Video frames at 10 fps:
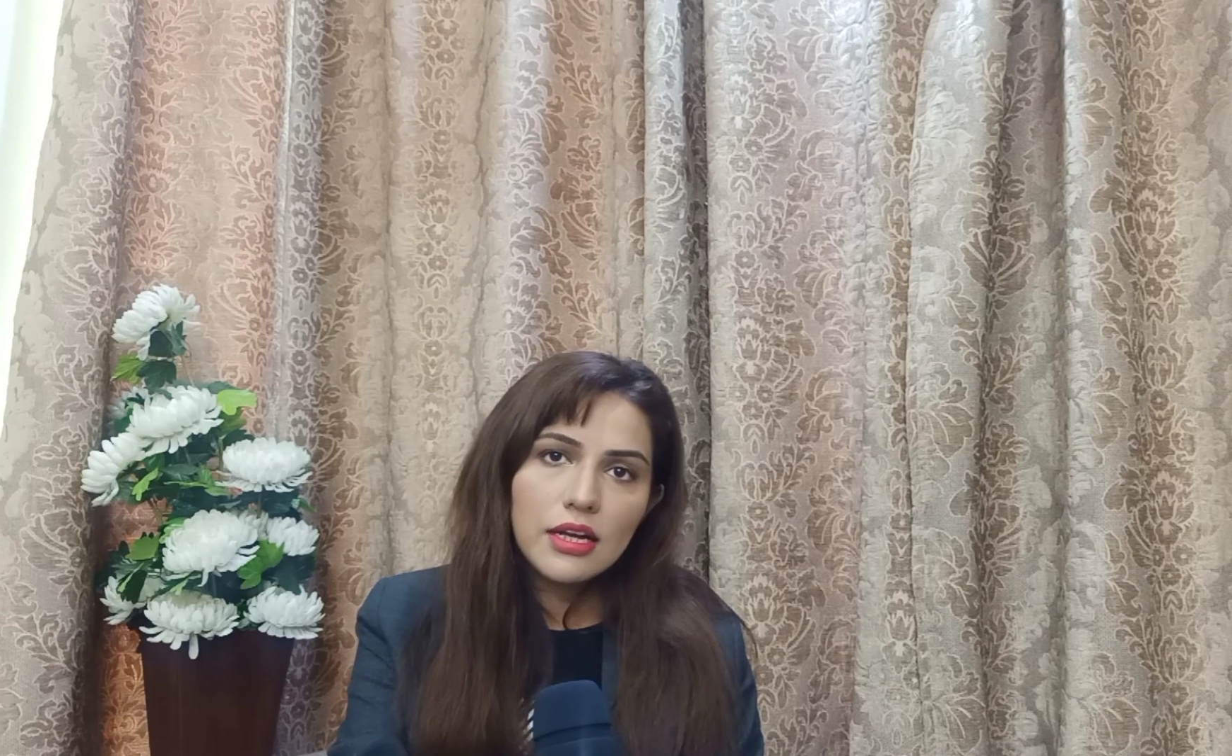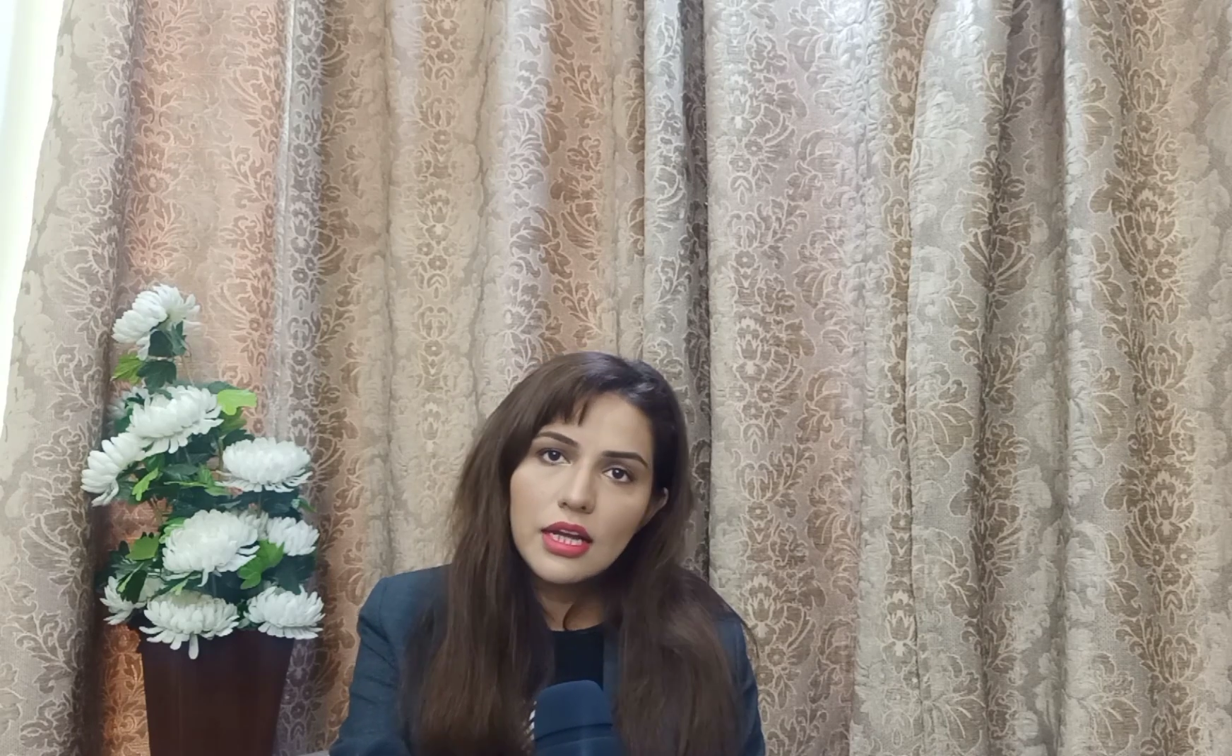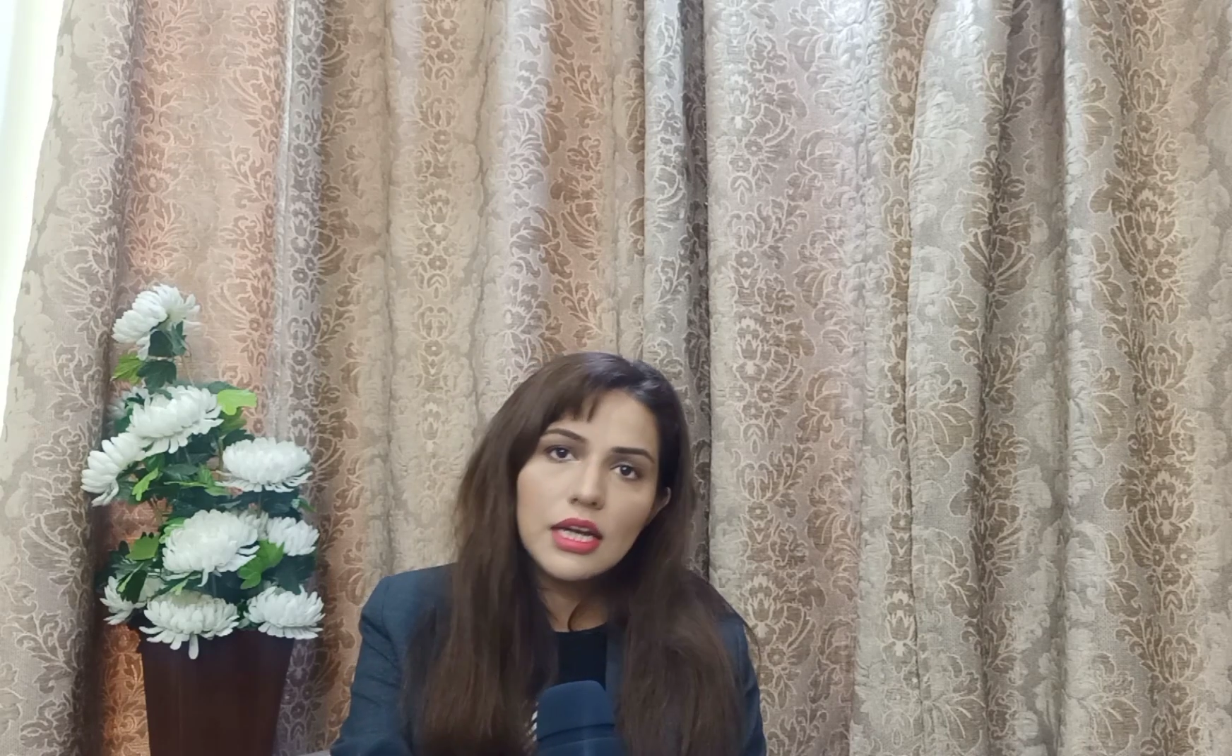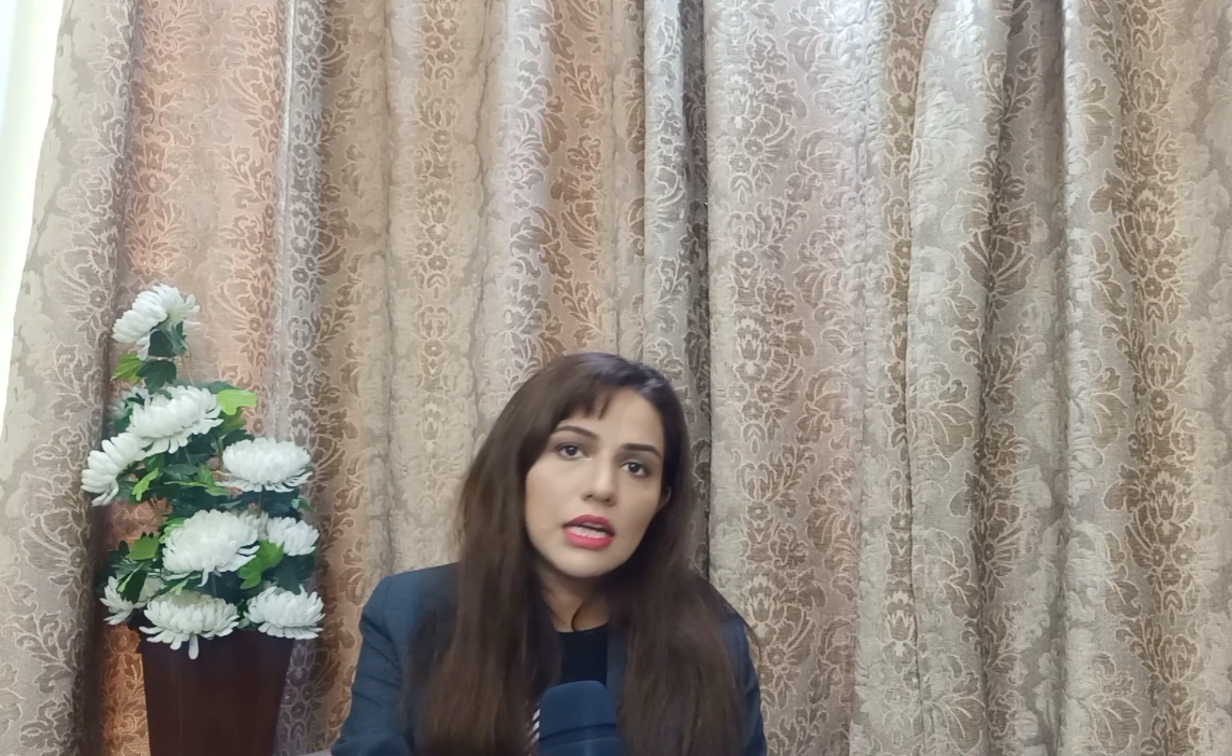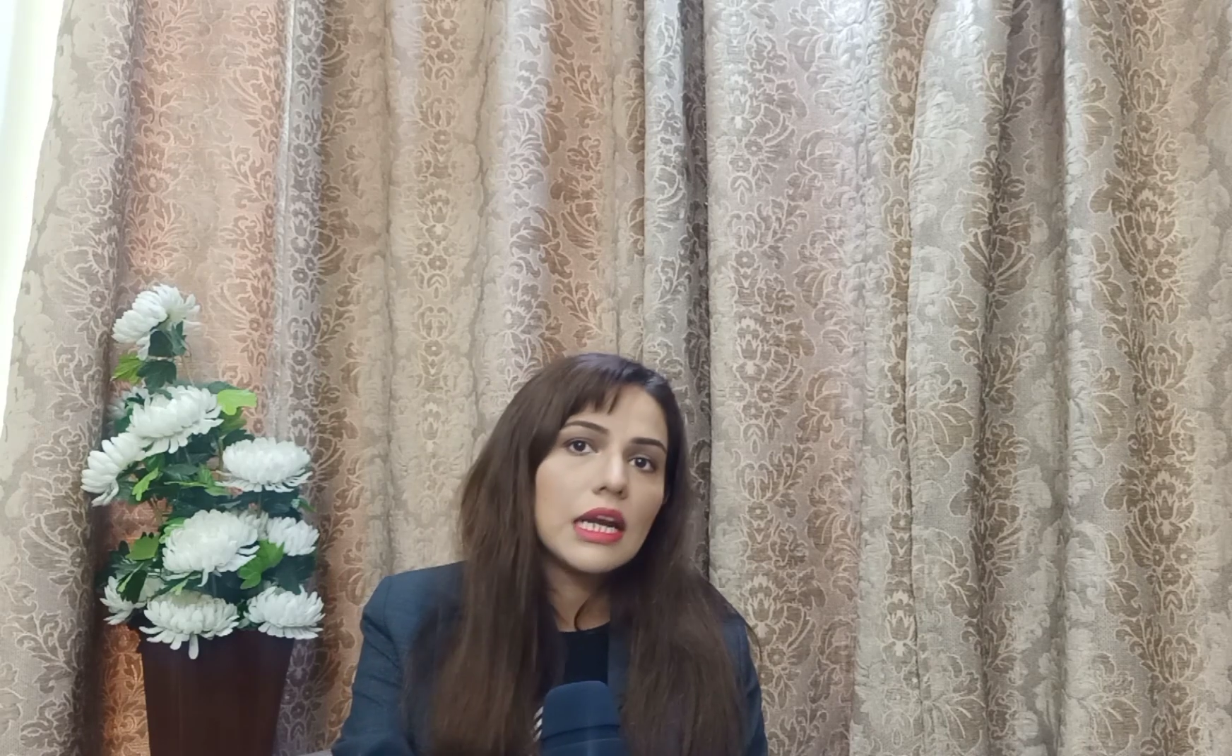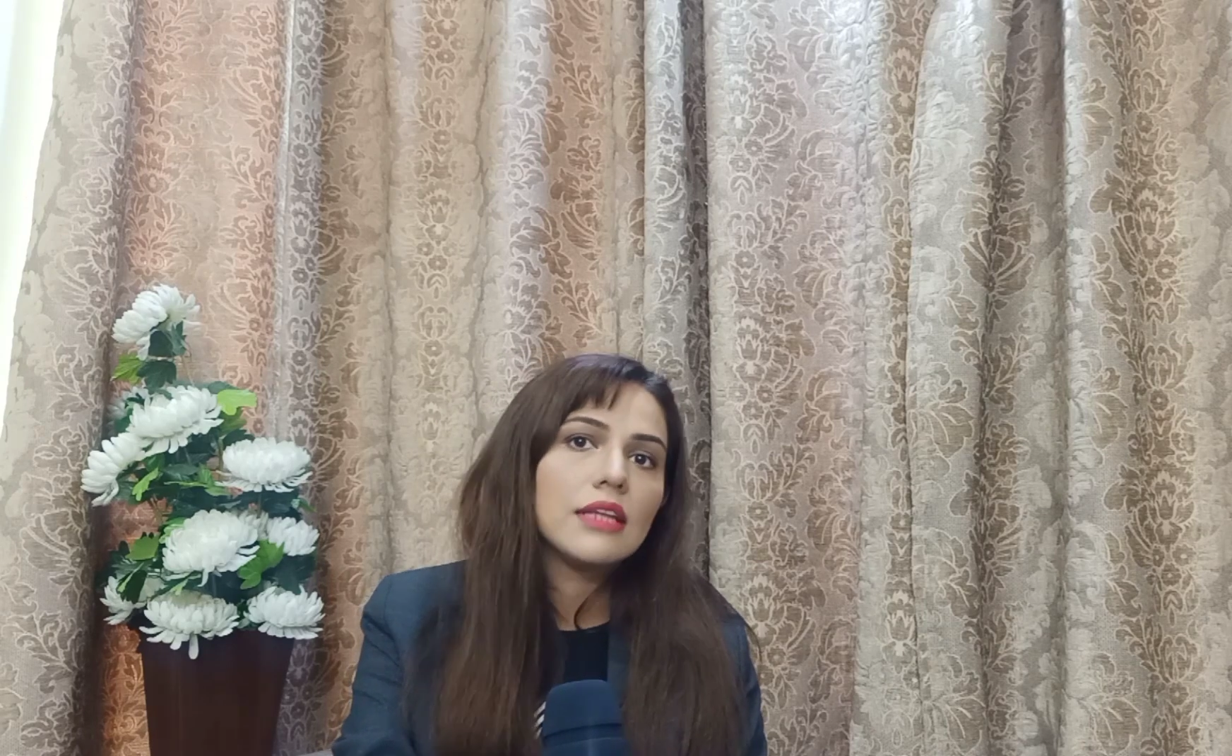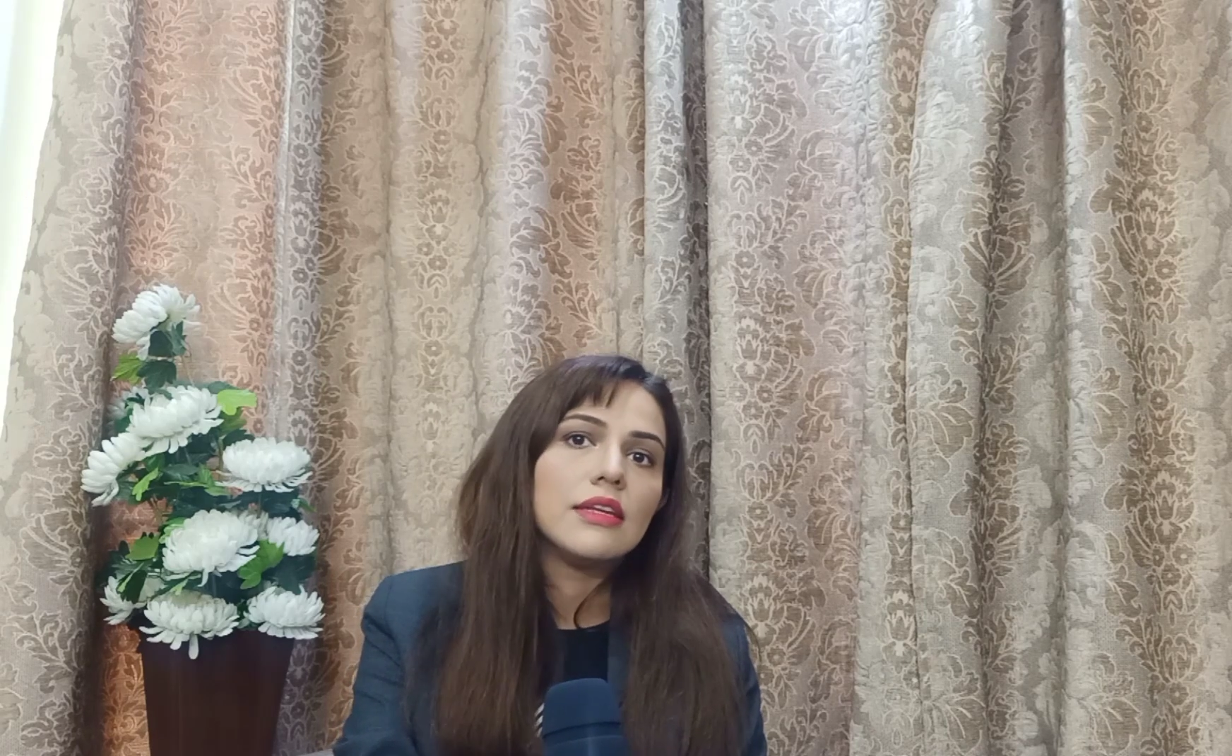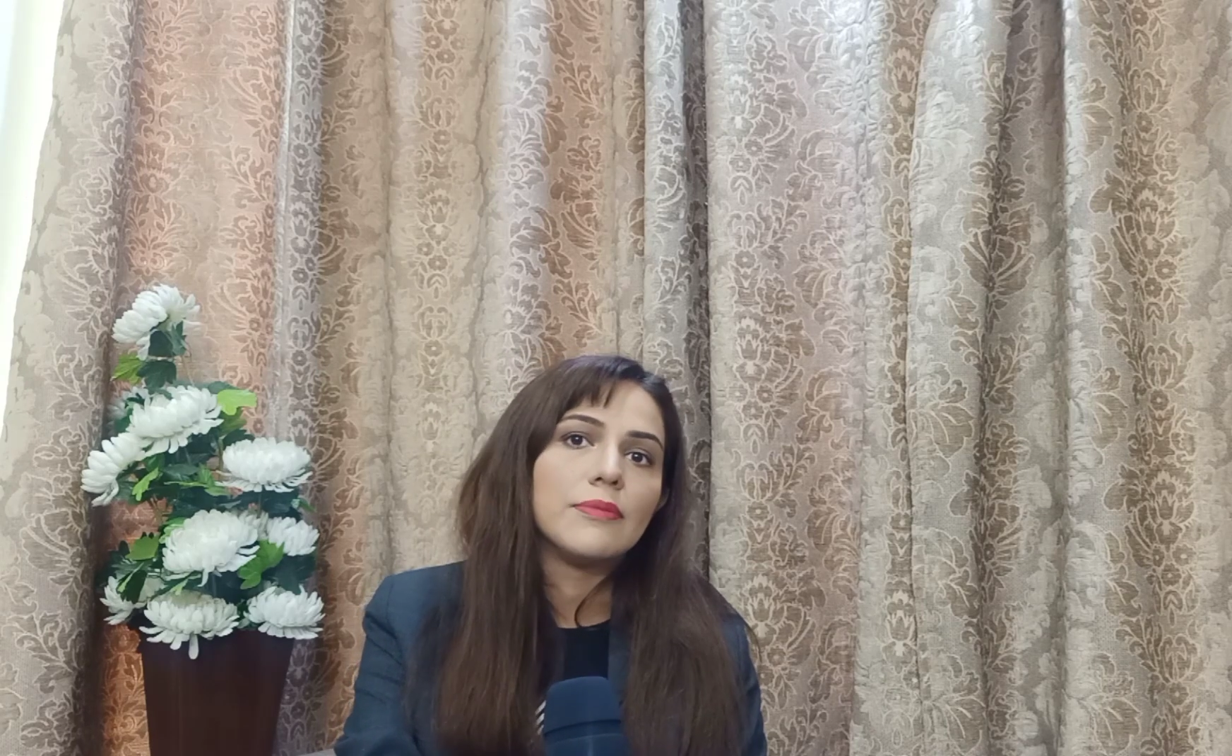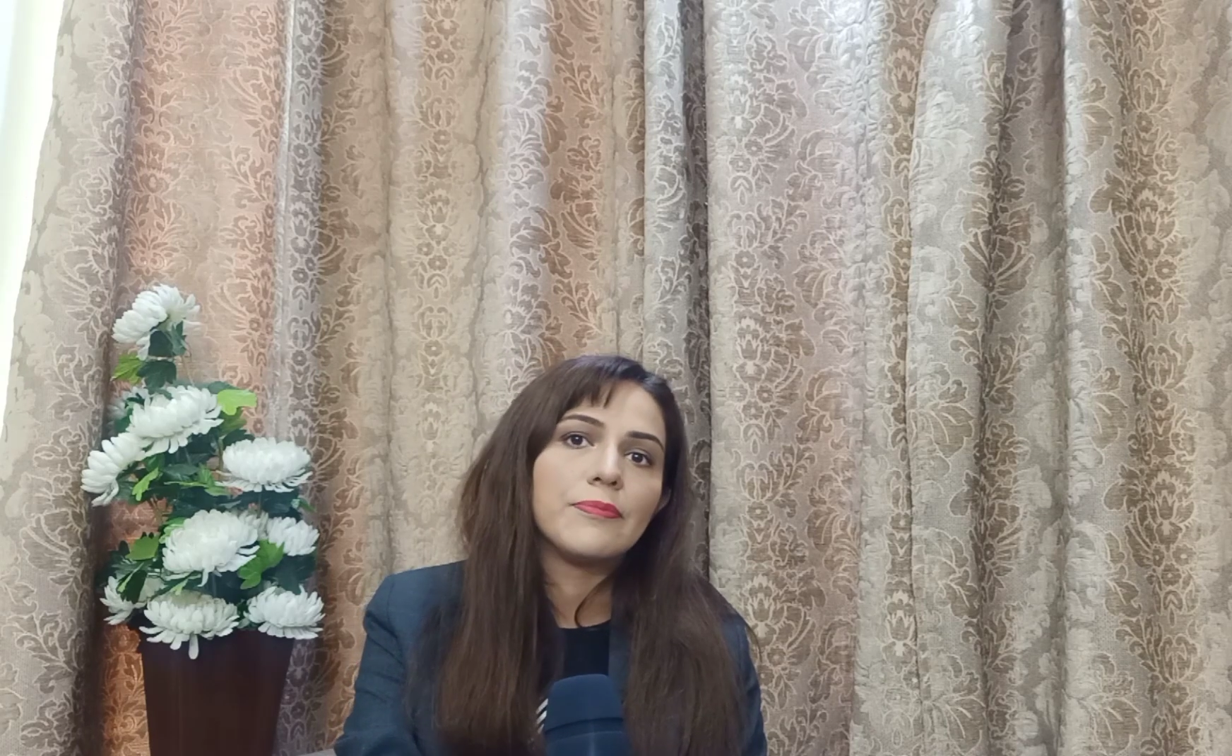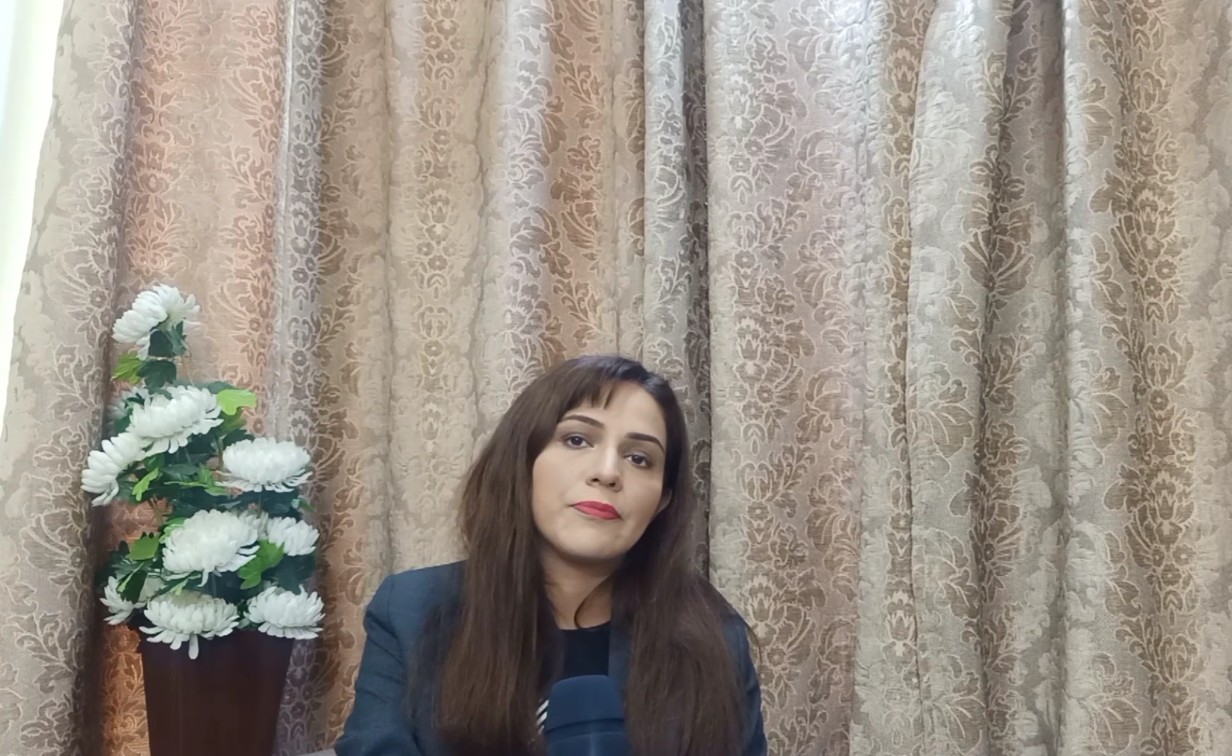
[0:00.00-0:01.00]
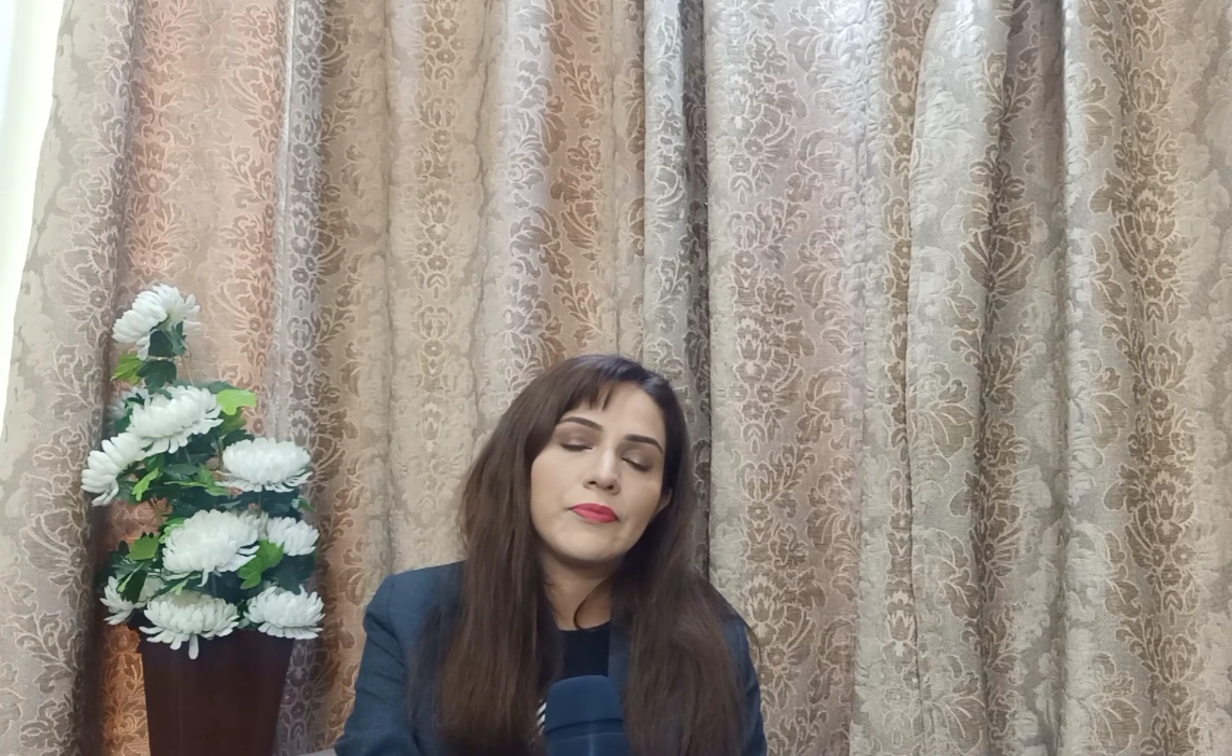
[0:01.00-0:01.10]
कल अगला दिन